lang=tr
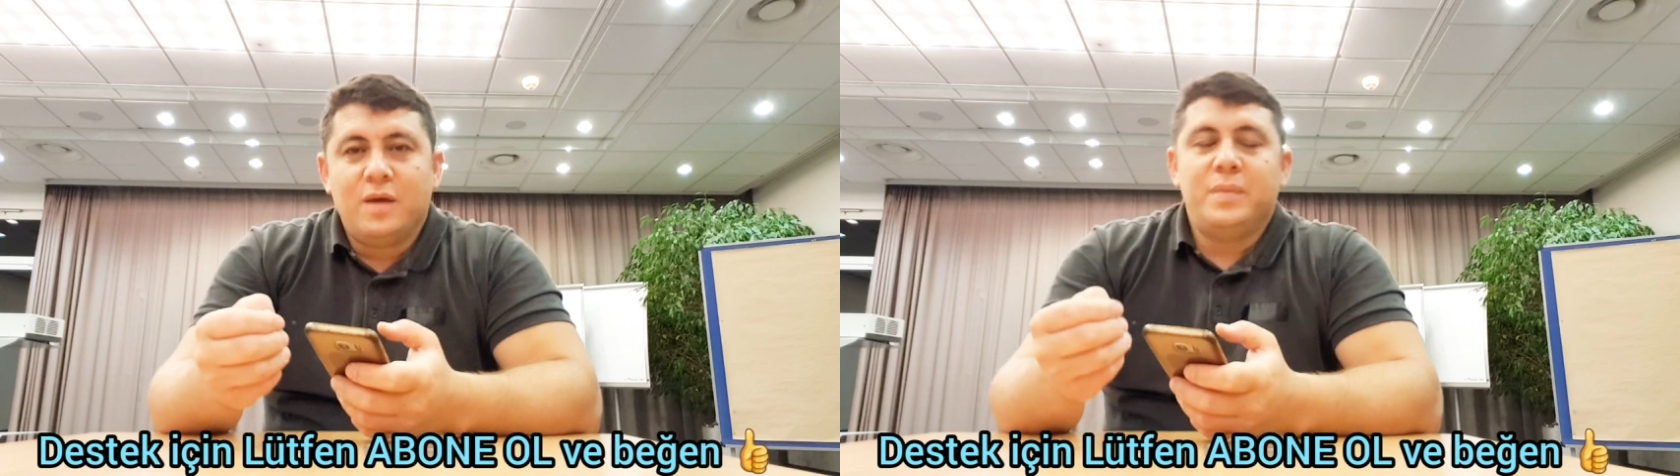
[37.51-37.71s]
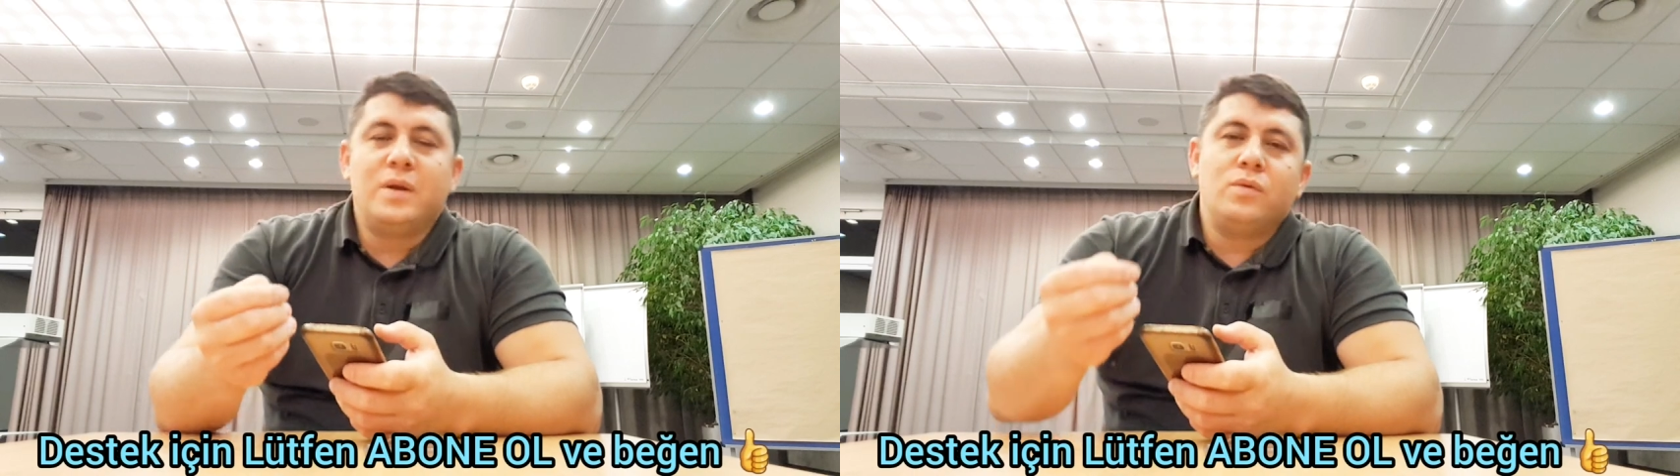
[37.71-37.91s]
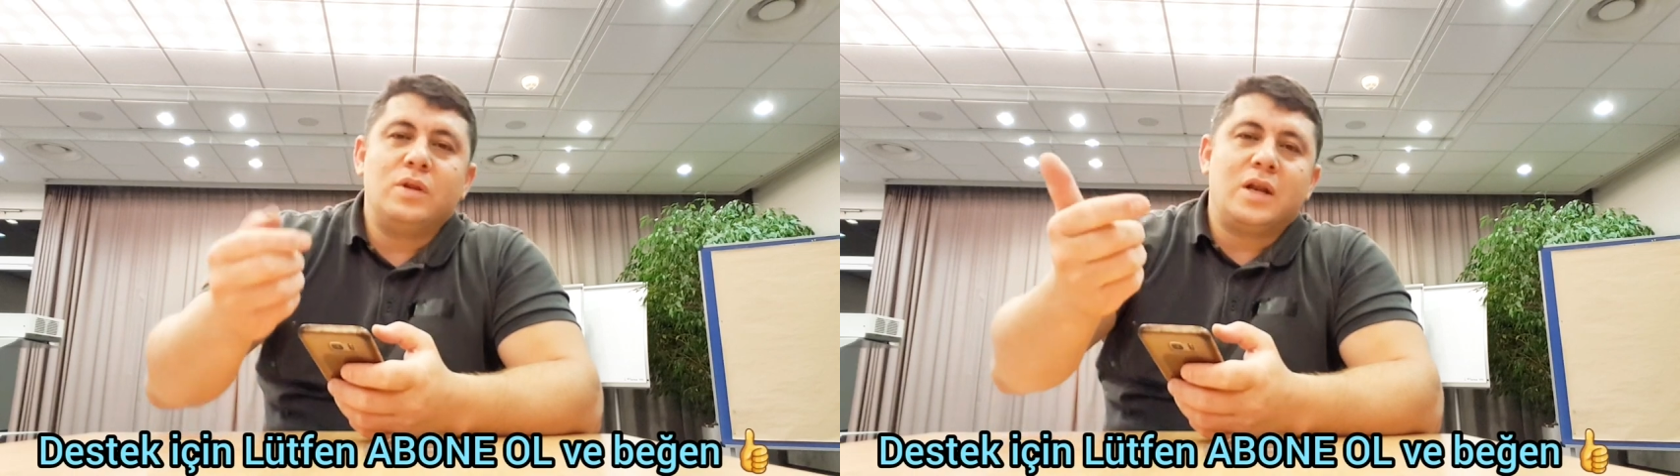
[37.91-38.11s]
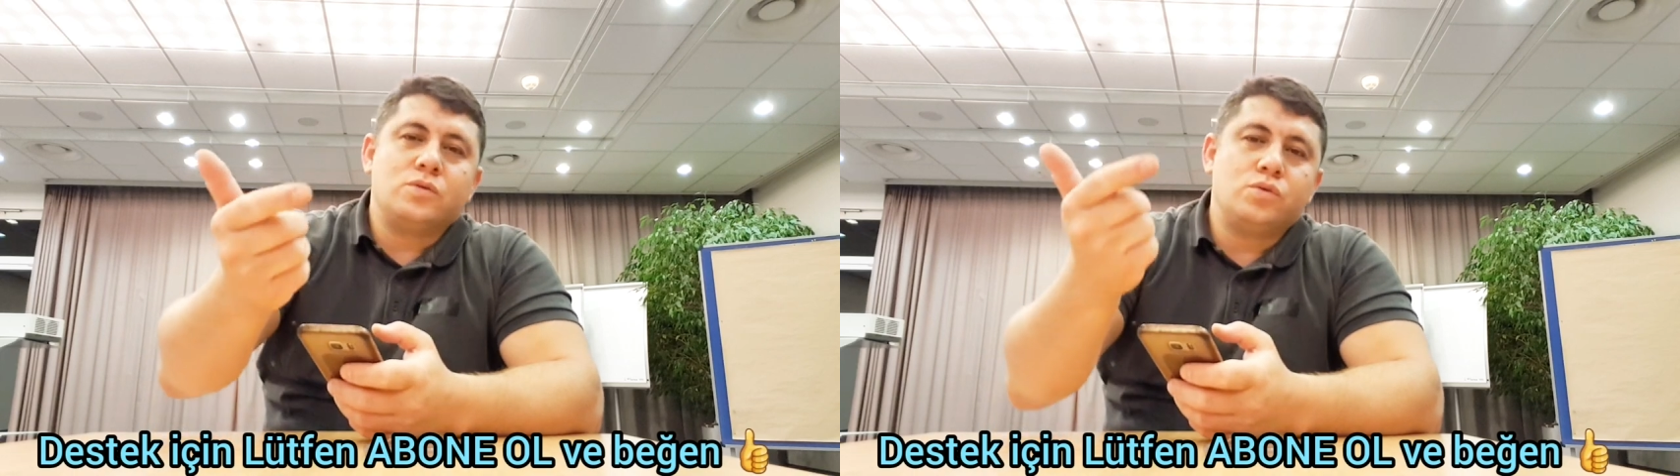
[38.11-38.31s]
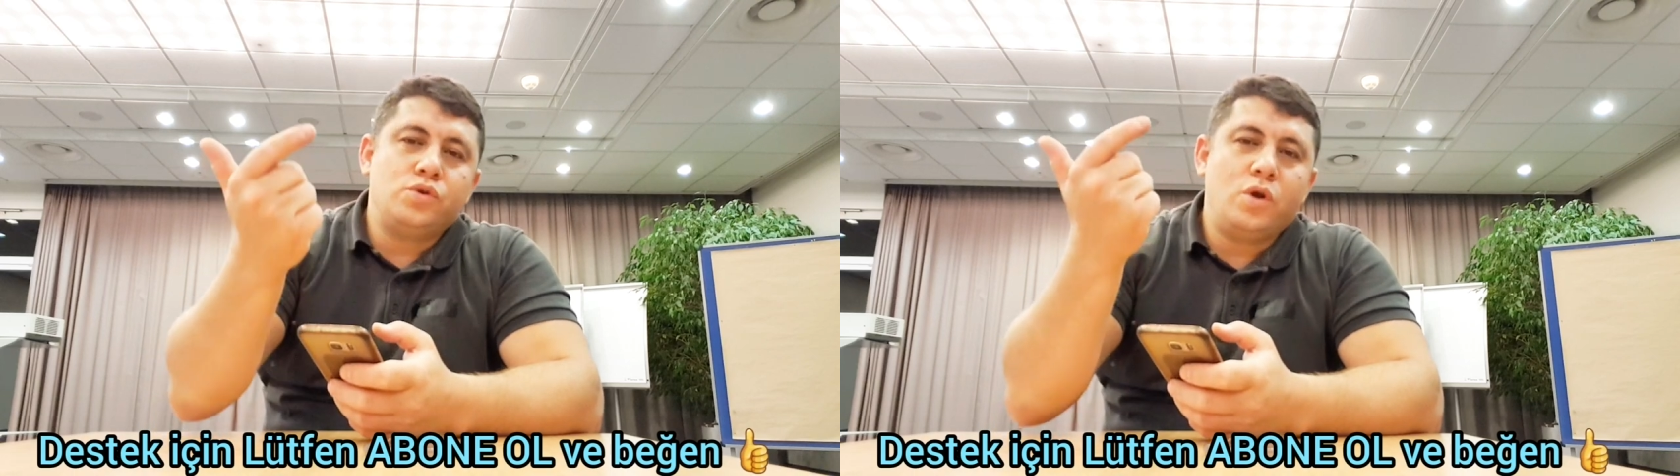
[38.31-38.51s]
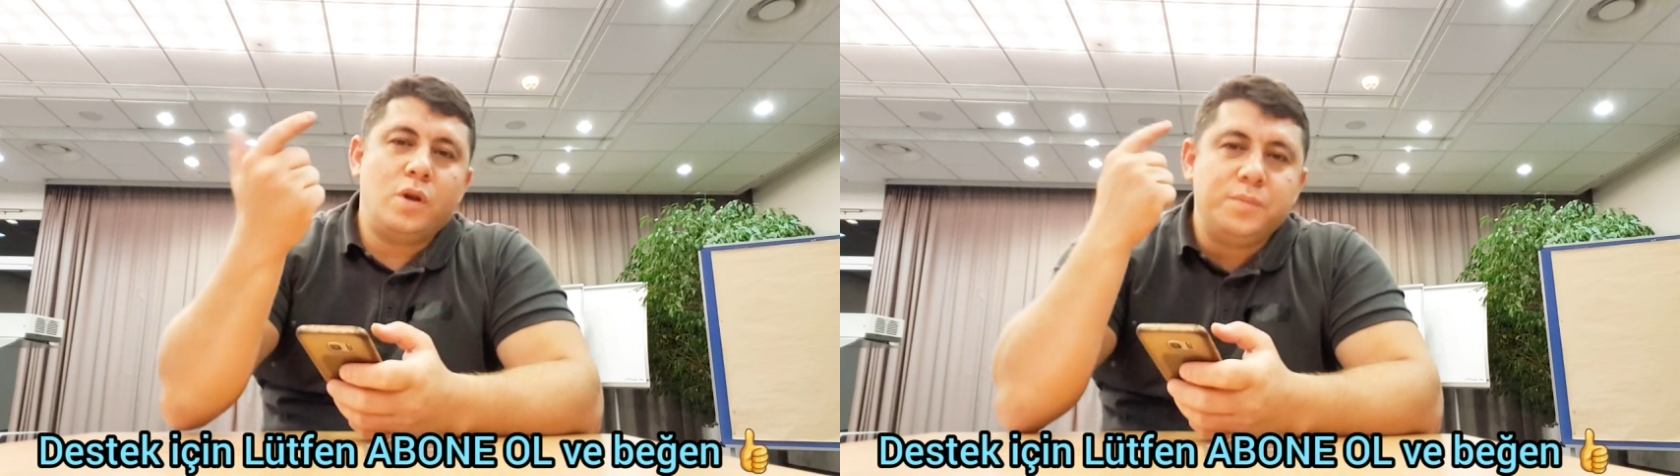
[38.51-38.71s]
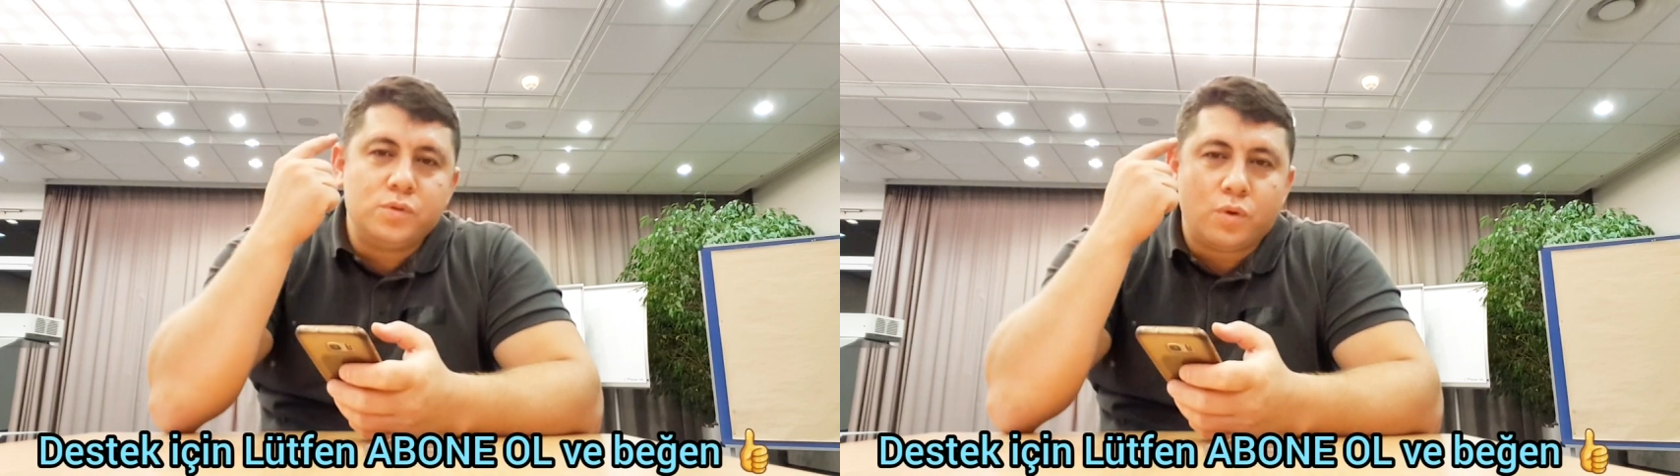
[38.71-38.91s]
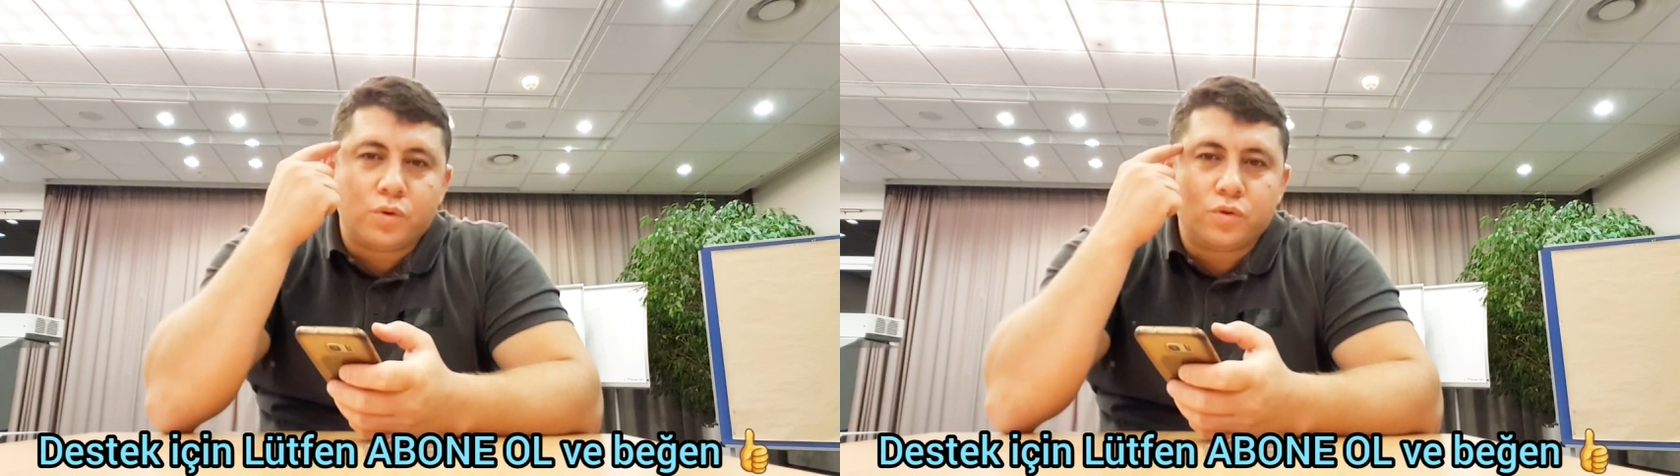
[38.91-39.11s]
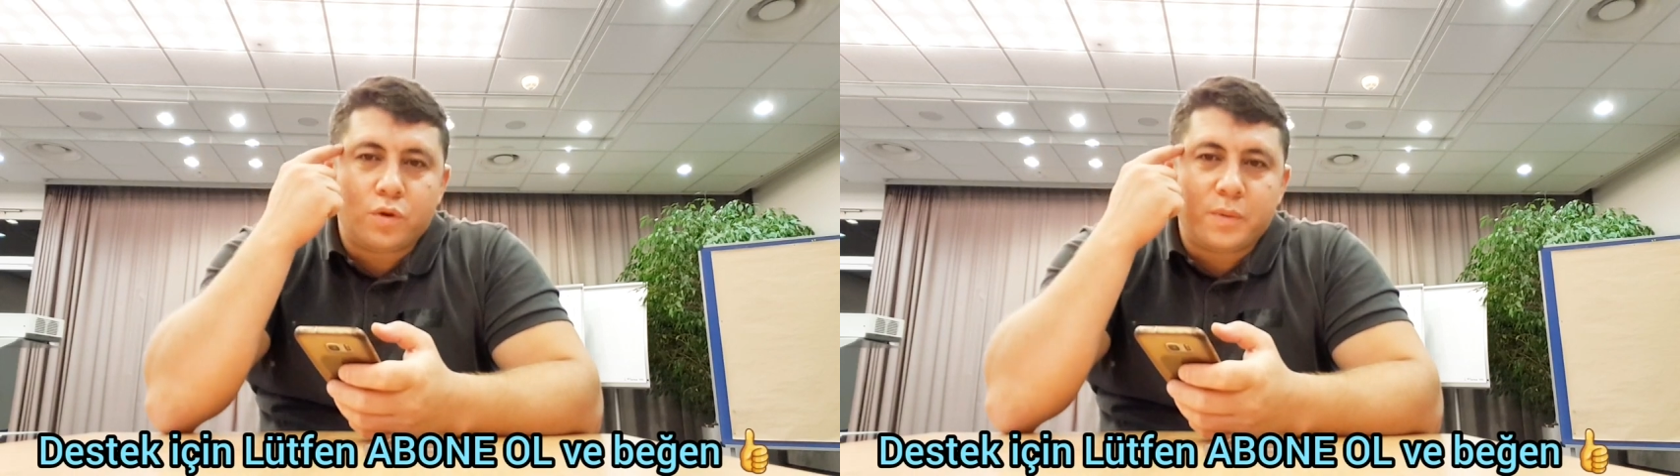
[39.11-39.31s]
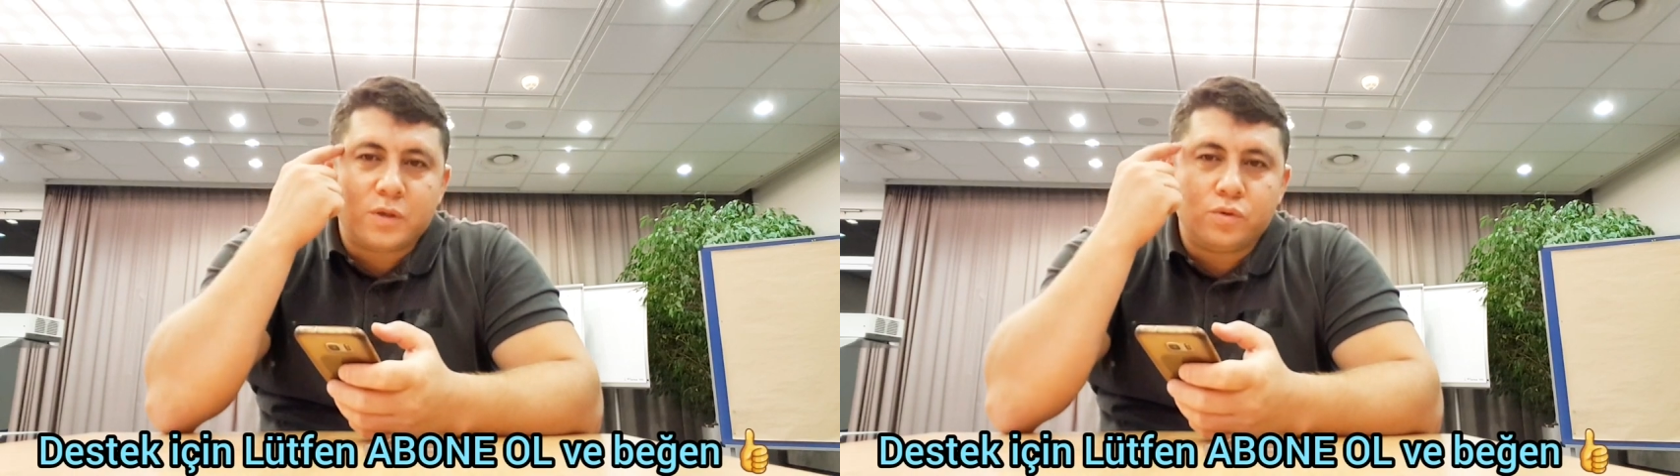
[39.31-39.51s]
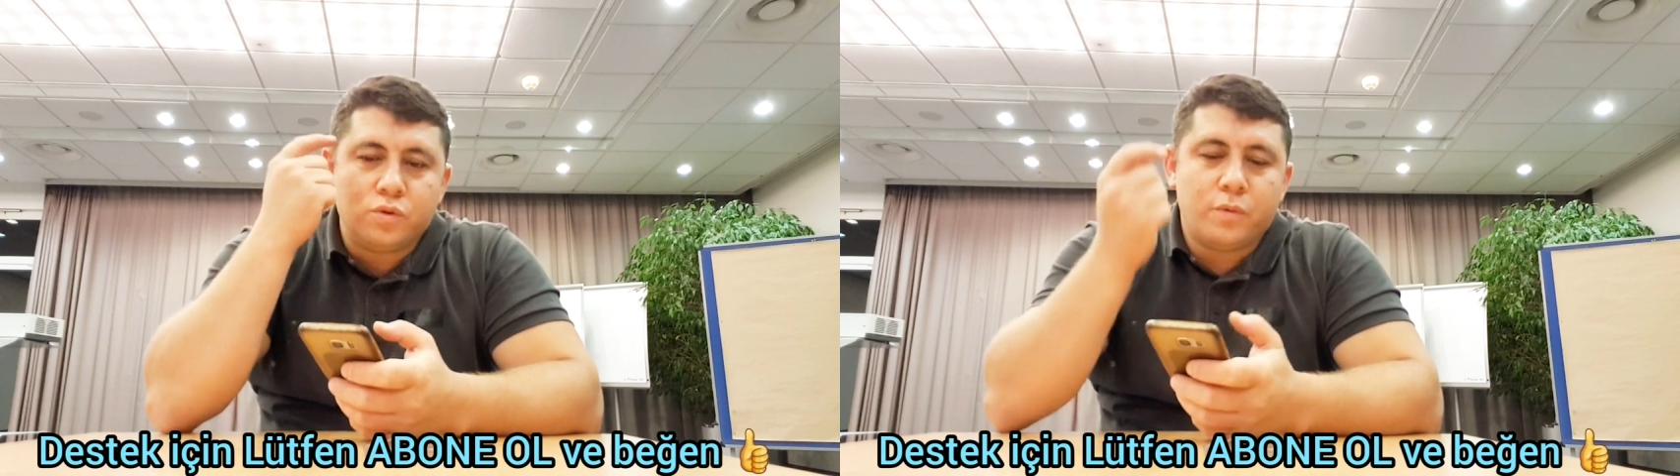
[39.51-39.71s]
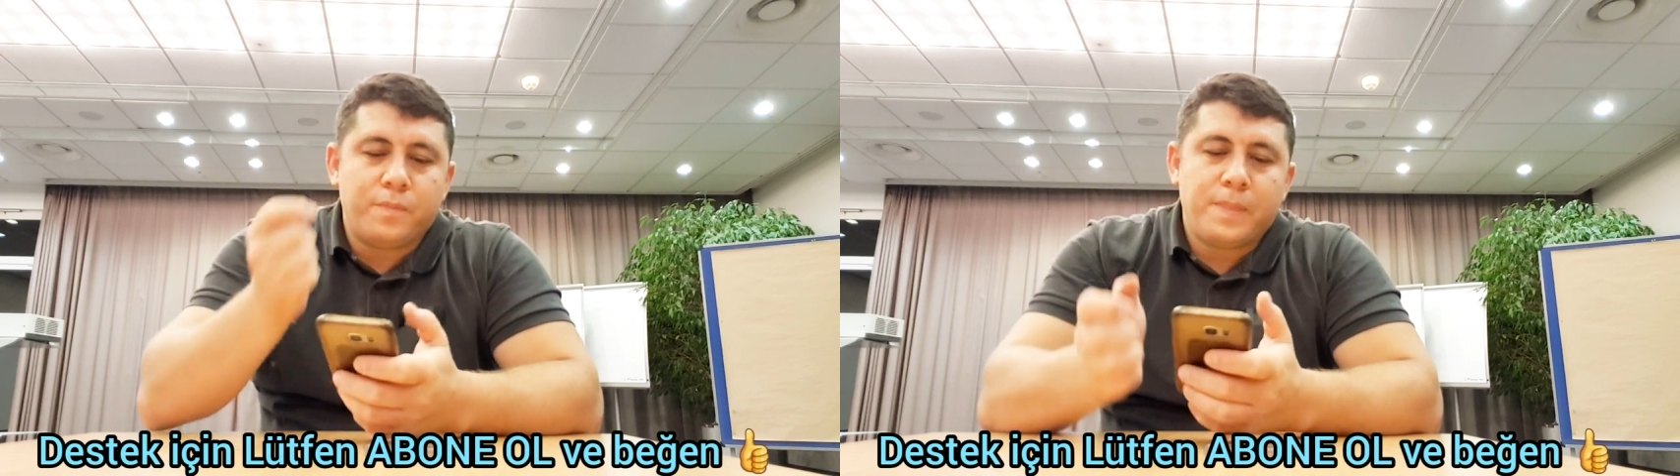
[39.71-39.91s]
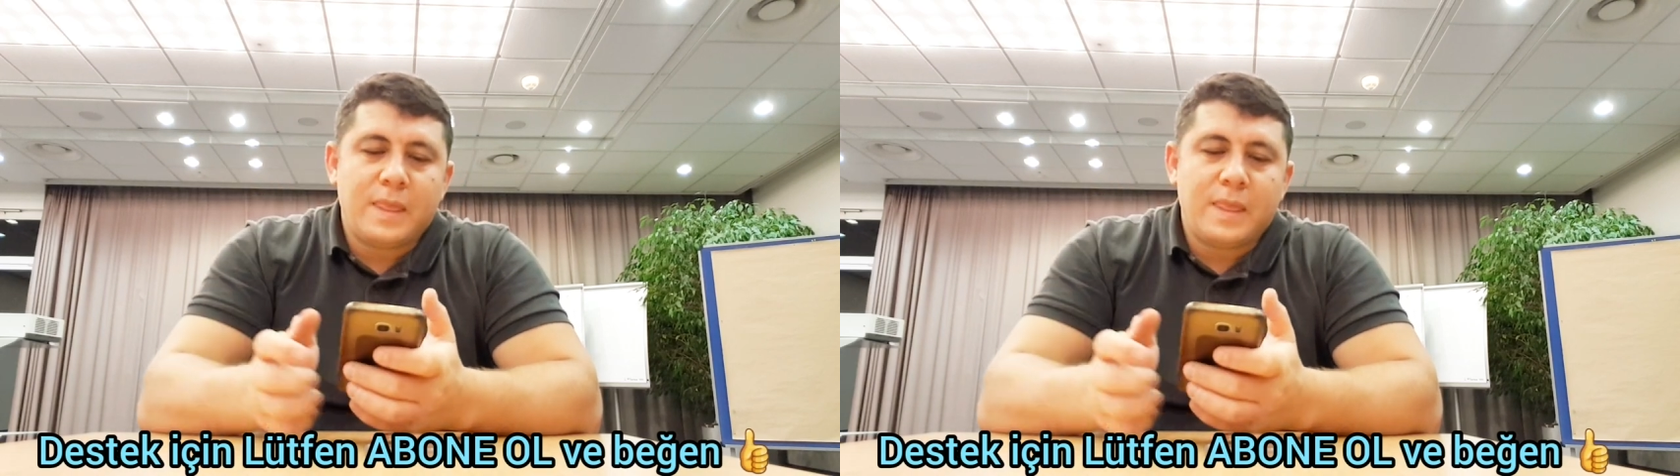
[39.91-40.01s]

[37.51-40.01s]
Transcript: Ben onlara şöyle bir soru sormak istiyorum.